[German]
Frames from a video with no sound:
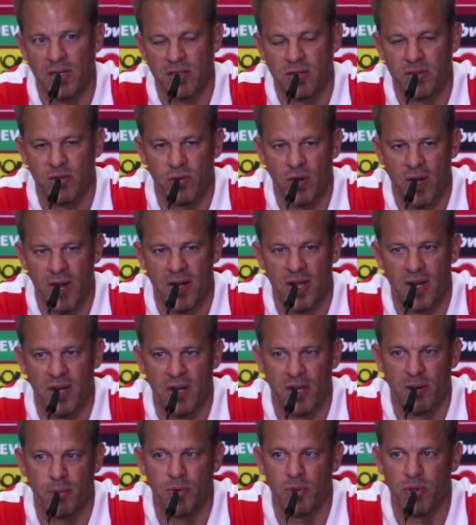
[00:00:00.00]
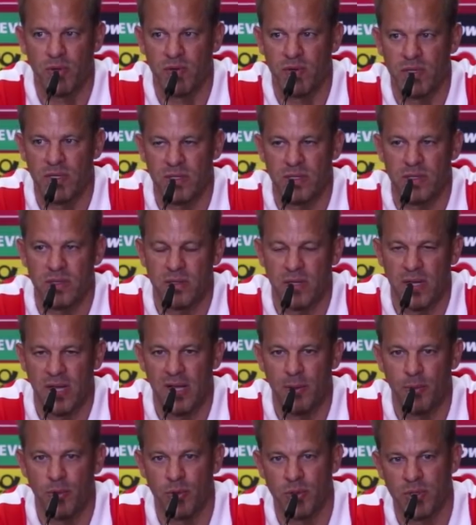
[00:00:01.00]
Das ist ein kleiner Knackpunkt gewesen, dass du eine
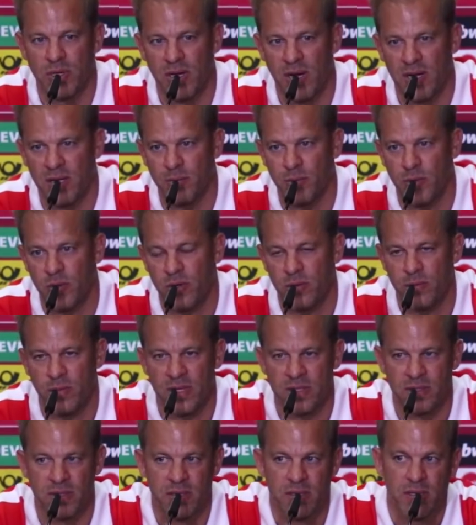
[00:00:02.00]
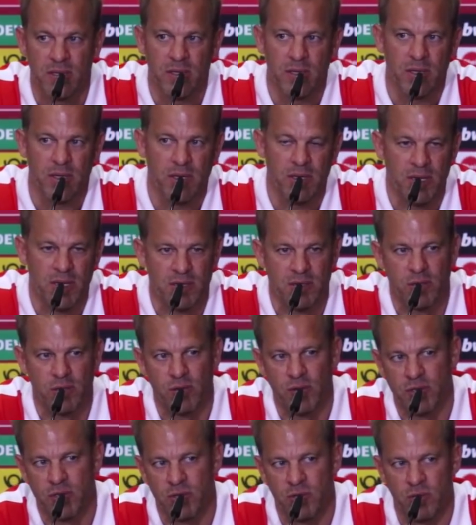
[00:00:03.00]
gelb-rote Karte bekommen hast in der
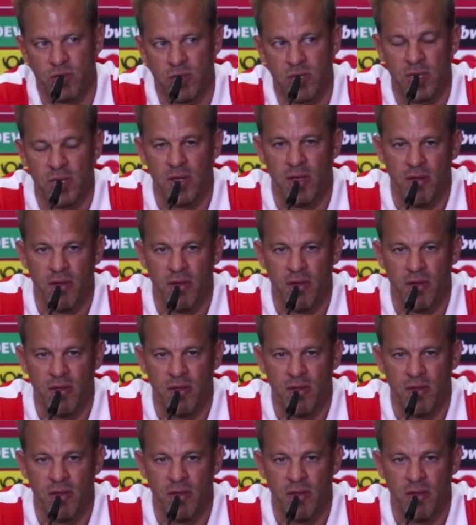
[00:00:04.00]
Situation.